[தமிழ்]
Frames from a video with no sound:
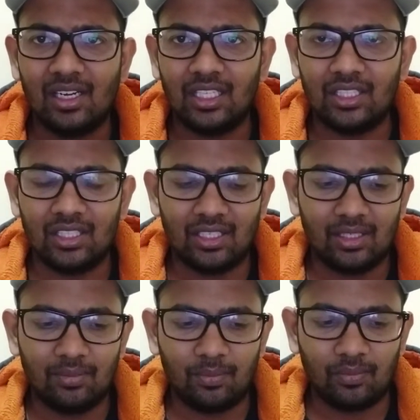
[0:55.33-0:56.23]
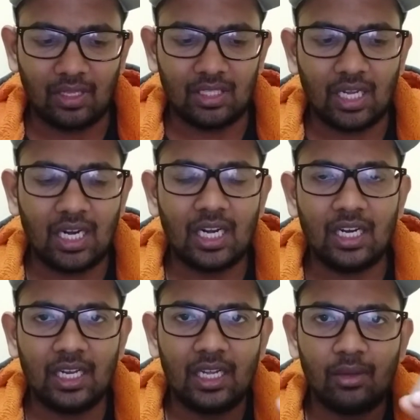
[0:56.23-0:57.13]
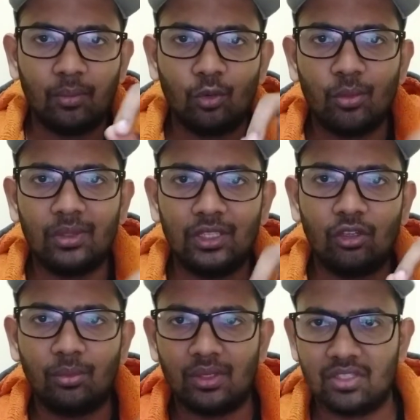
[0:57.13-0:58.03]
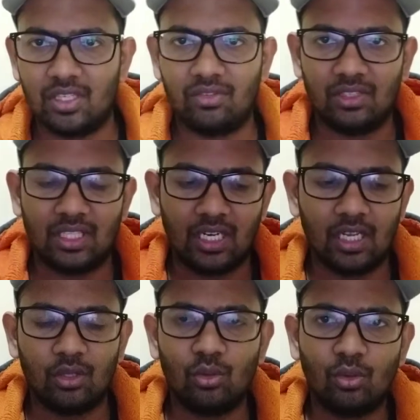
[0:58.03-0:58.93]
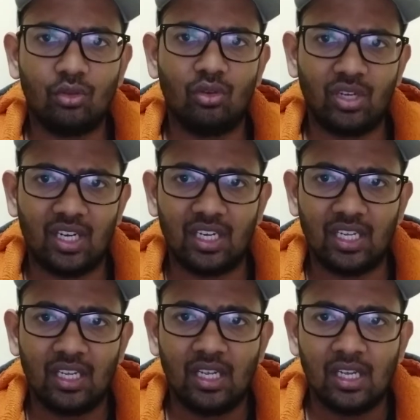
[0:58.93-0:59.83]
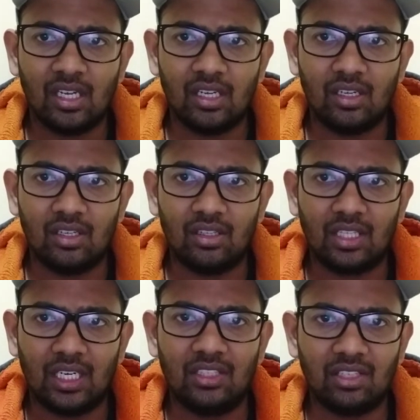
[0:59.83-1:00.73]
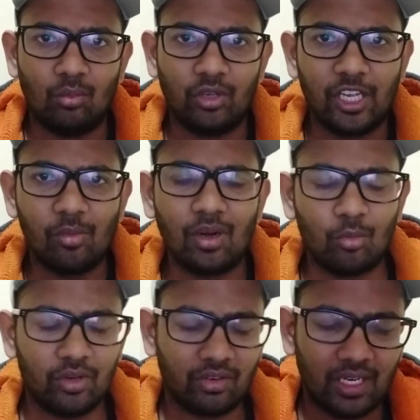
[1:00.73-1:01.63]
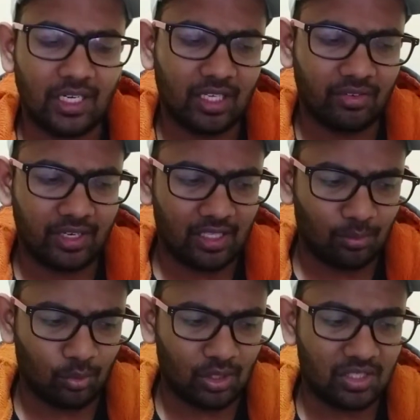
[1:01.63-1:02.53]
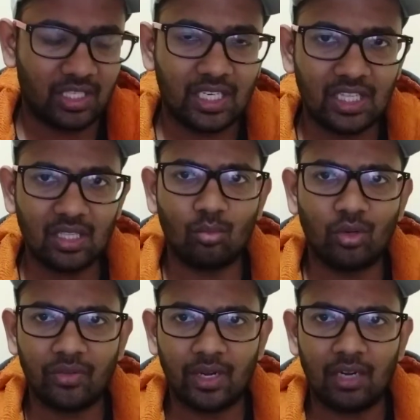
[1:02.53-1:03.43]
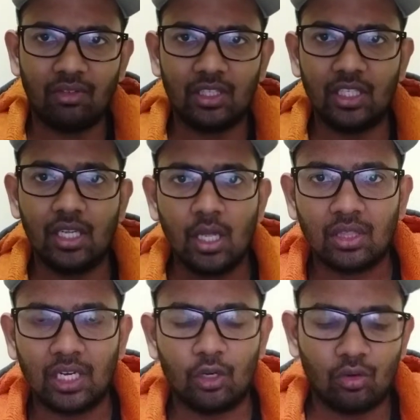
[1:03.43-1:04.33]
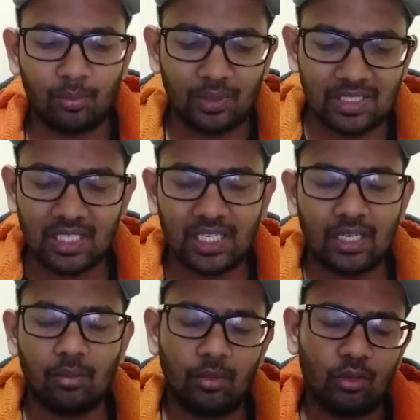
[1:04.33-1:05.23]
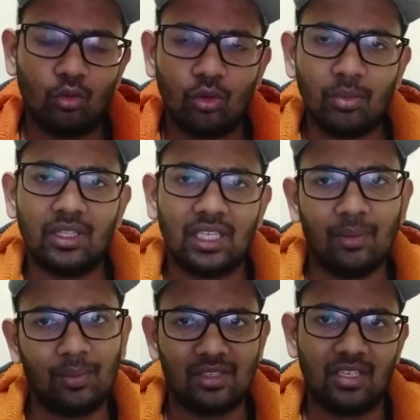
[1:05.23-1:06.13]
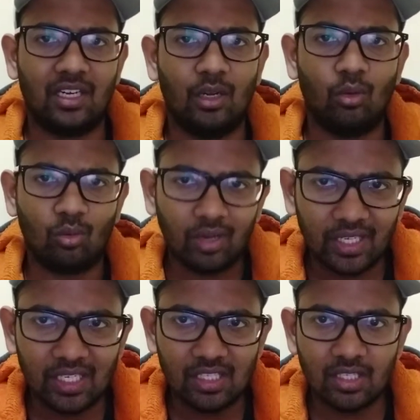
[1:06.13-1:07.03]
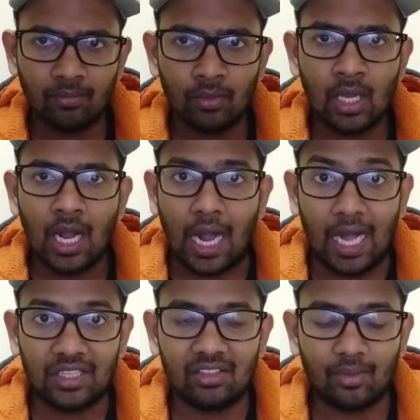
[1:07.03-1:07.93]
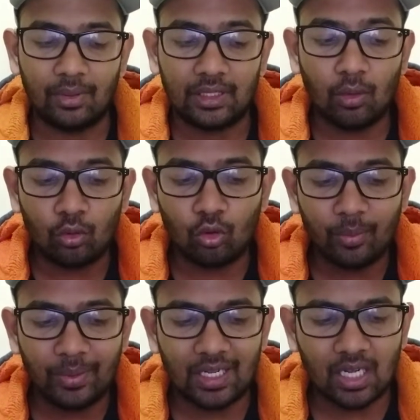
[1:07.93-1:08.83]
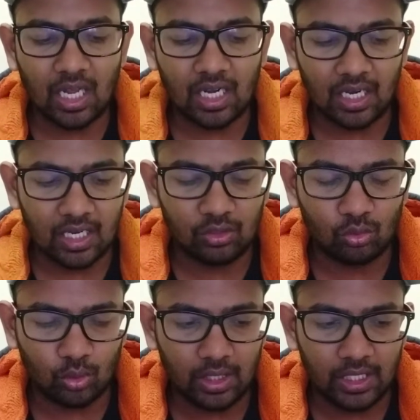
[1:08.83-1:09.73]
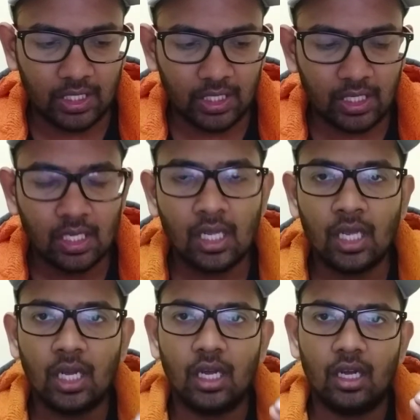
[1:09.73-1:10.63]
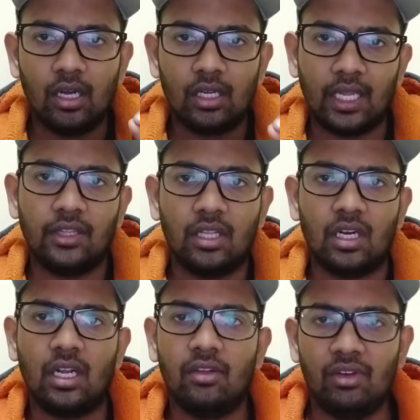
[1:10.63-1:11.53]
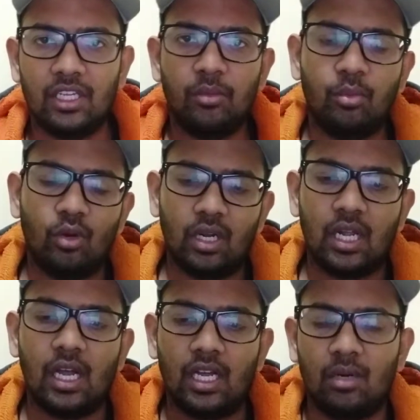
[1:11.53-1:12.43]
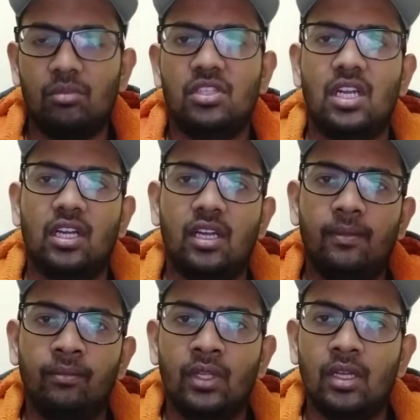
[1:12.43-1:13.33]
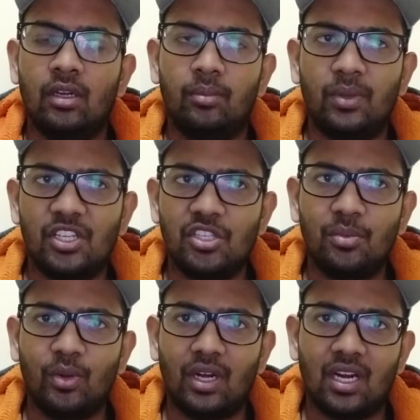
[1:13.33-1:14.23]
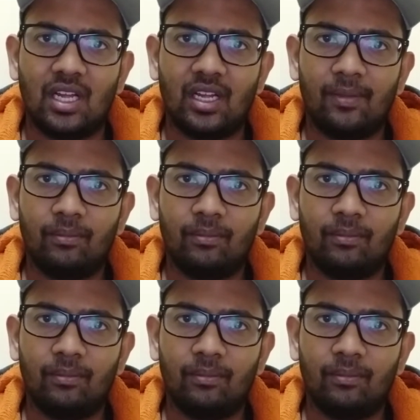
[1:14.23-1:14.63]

அந்த அந்த ஆளால் குடும்பத்தில் ஒரு பிரச்சனை வந்துட தூக்குத்துறையான தலை சில முக்கியமான முடிவுகளை எடுக்க வேண்டியதாக போயிடுச்சு இந்த முடிவுகள் வந்து தலையோட பிரச்சனை குடும்பத்தில் பிரச்சனைகளை உருவாக்கிடுச்சு அந்த சமயத்தில் ஒரு குறிப்பிட்ட காரணங்களை சொல்லி நயன்தாரா விலகி போகிற ஆரம்பிச்சிட்டாங்க பிரிஞ்சு போயிடுறாங்க